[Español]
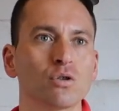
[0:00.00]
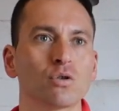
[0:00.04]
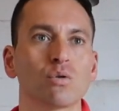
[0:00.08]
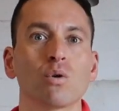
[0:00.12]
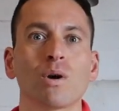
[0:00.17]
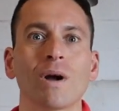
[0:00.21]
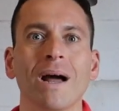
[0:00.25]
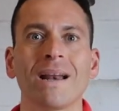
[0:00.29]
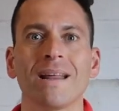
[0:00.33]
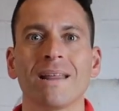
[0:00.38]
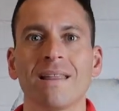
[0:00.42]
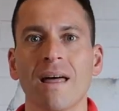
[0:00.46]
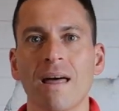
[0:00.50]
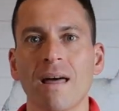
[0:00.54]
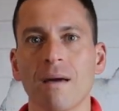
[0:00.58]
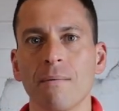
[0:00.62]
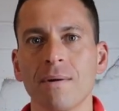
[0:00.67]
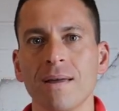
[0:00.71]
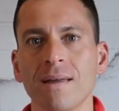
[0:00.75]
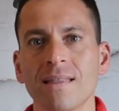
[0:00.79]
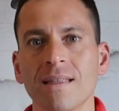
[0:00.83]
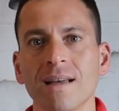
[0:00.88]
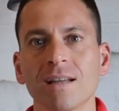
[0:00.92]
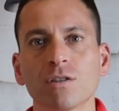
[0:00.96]
su calidad de
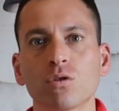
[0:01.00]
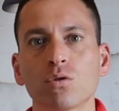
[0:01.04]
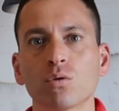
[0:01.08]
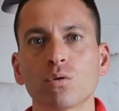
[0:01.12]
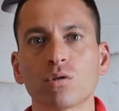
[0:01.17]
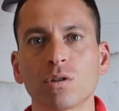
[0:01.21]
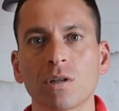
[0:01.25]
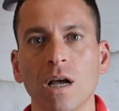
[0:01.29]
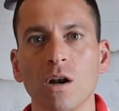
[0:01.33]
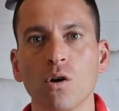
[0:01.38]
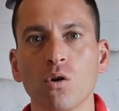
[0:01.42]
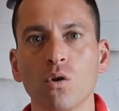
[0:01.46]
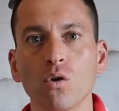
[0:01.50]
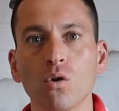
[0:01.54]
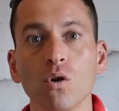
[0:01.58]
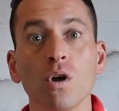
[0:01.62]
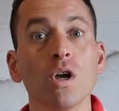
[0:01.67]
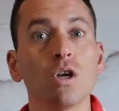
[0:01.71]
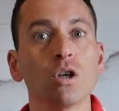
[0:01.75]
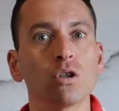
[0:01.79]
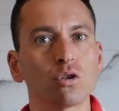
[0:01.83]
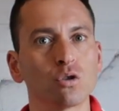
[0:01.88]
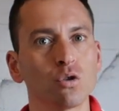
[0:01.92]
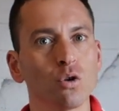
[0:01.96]
vida, su salud,
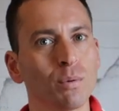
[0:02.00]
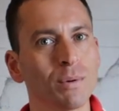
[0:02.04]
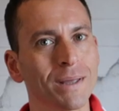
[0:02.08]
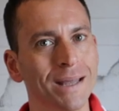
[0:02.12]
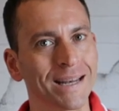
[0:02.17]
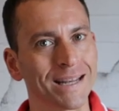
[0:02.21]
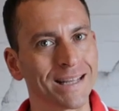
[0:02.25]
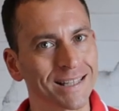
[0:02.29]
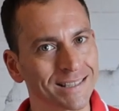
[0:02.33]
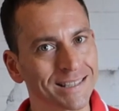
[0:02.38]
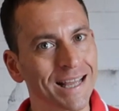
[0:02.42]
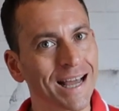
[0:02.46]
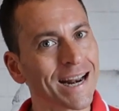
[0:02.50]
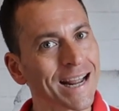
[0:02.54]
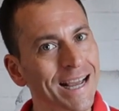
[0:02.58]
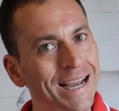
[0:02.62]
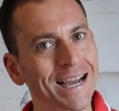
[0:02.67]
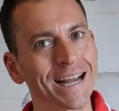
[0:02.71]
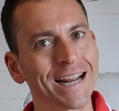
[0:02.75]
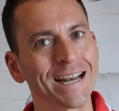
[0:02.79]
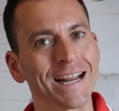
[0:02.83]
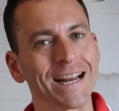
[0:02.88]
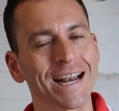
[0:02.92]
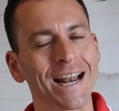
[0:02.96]
su bienestar en
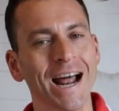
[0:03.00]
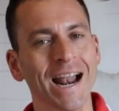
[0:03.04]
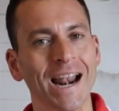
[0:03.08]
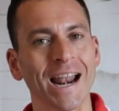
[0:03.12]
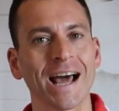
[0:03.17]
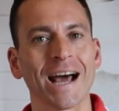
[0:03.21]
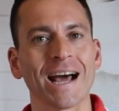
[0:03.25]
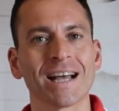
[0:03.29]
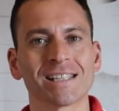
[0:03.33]
general.